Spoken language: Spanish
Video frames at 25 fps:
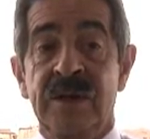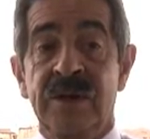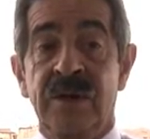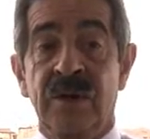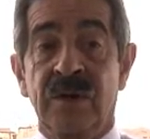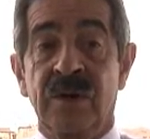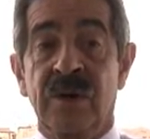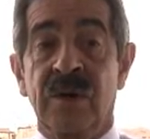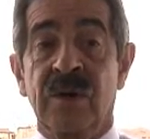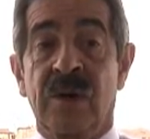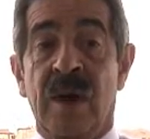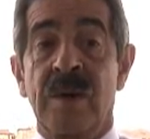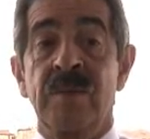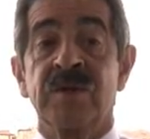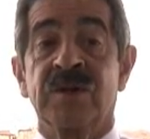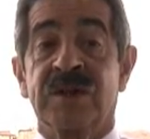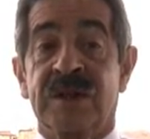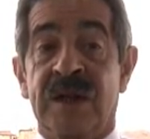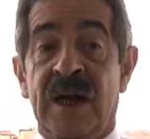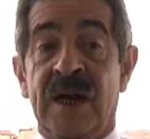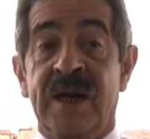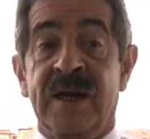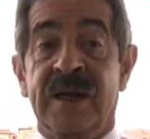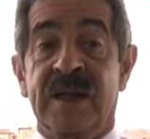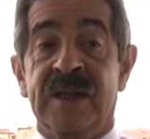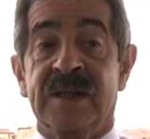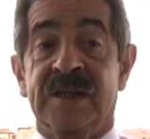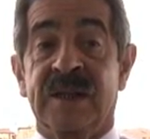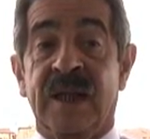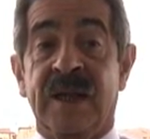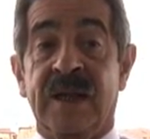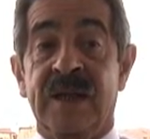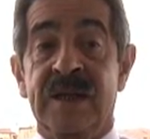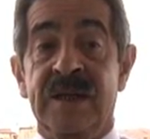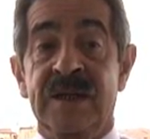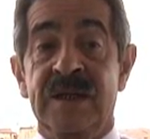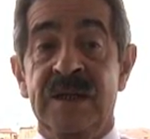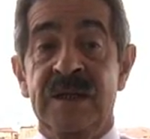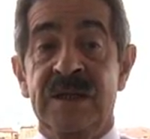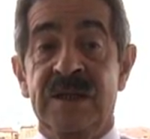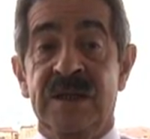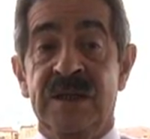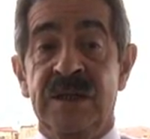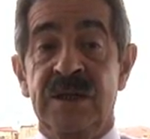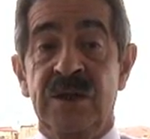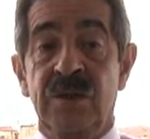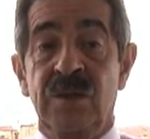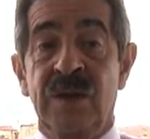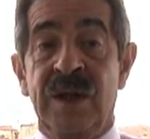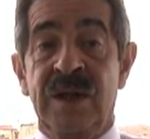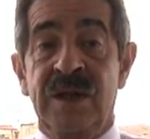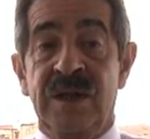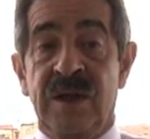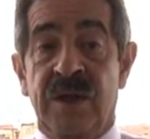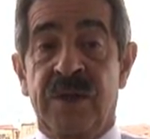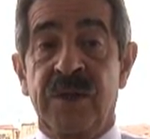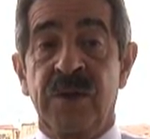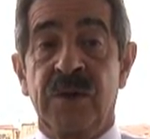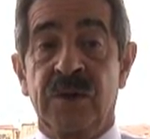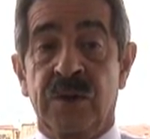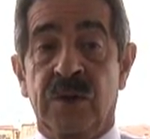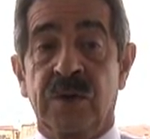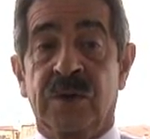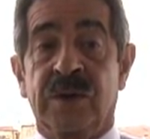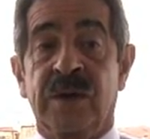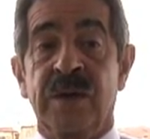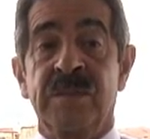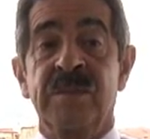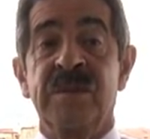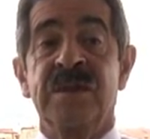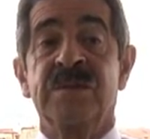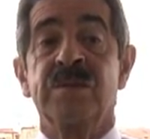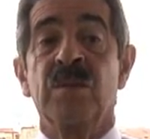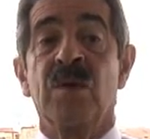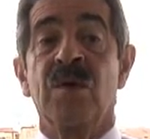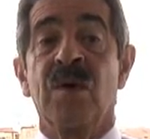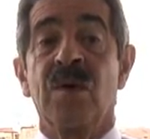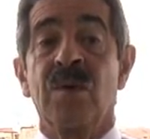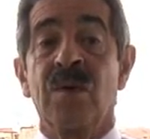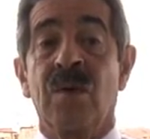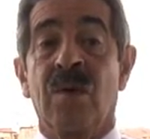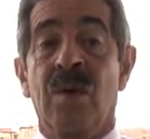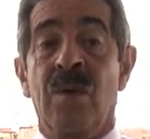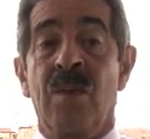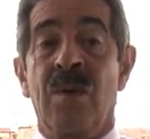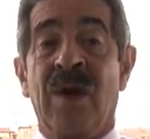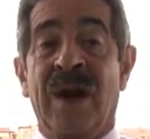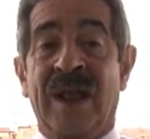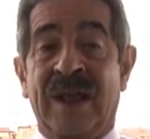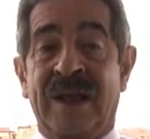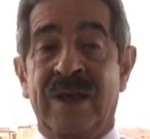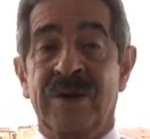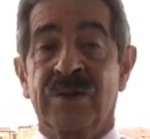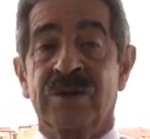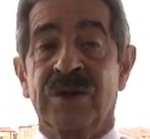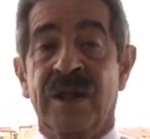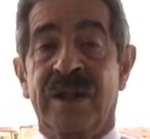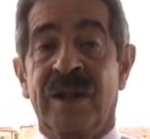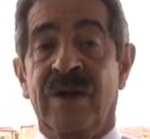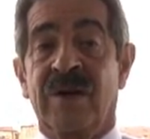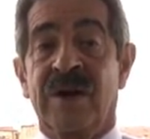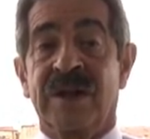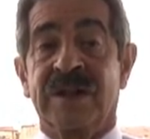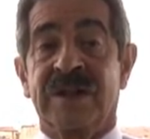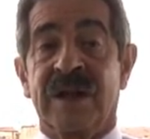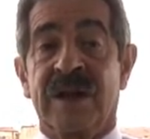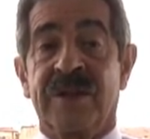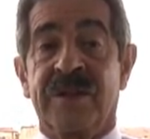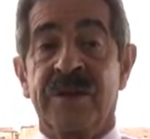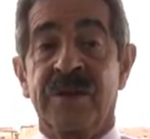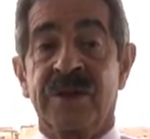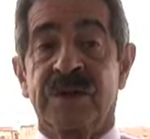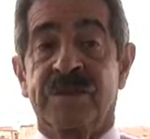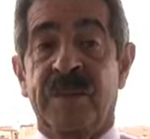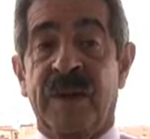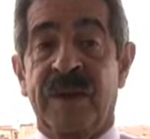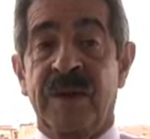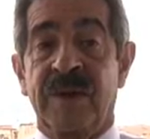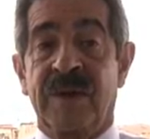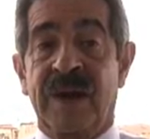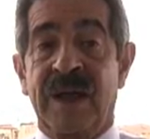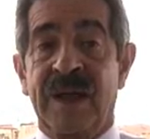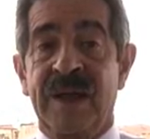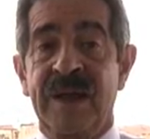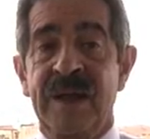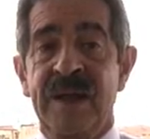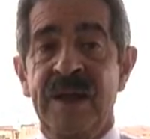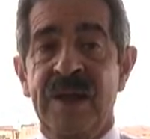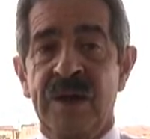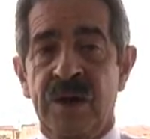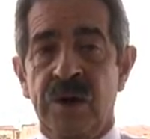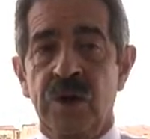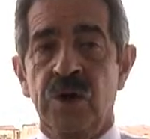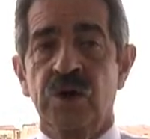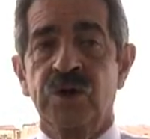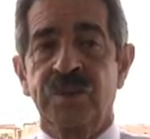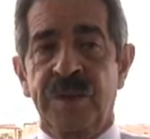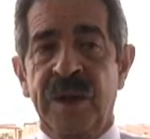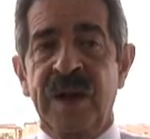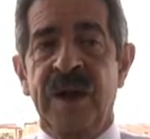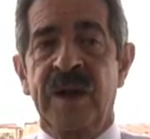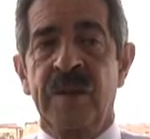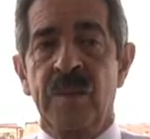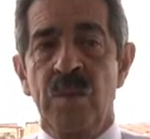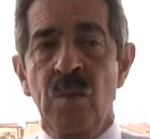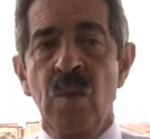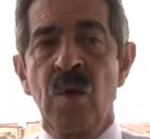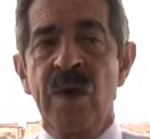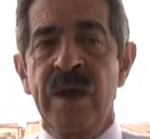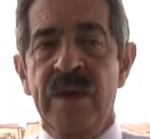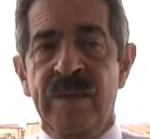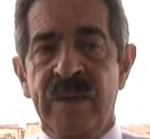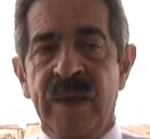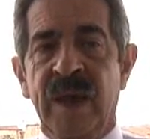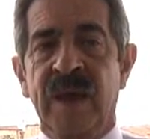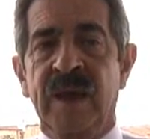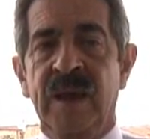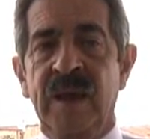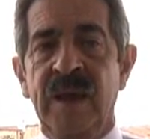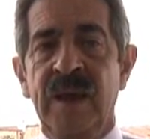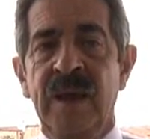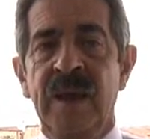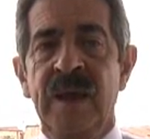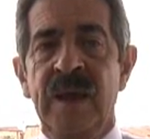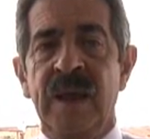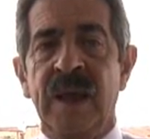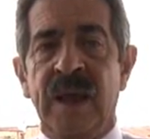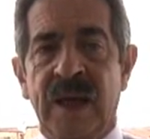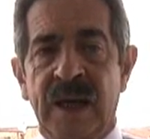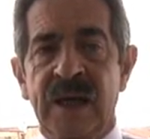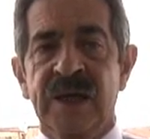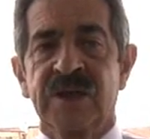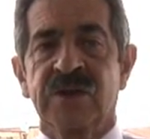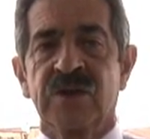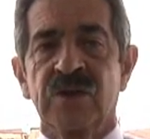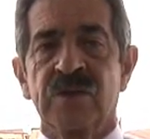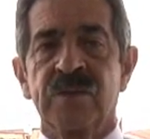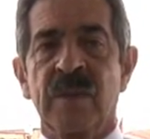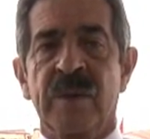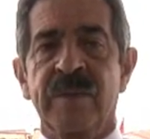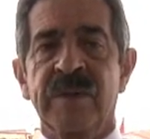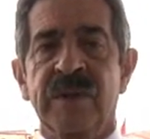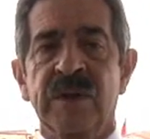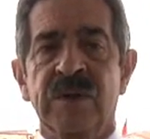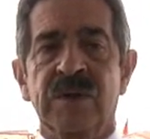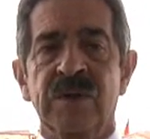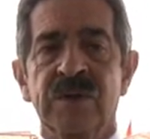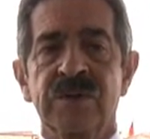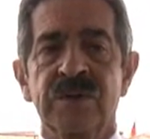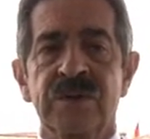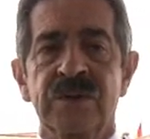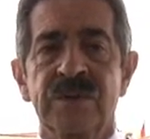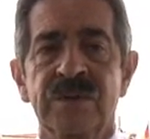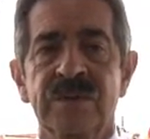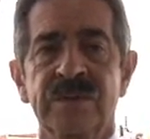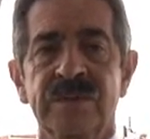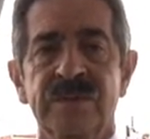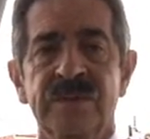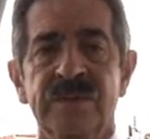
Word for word: Yo creo que vamos a salir de esta crisis y una inyección de optimismo como la que nos ha dado la selección española nos viene muy bien en estos momentos.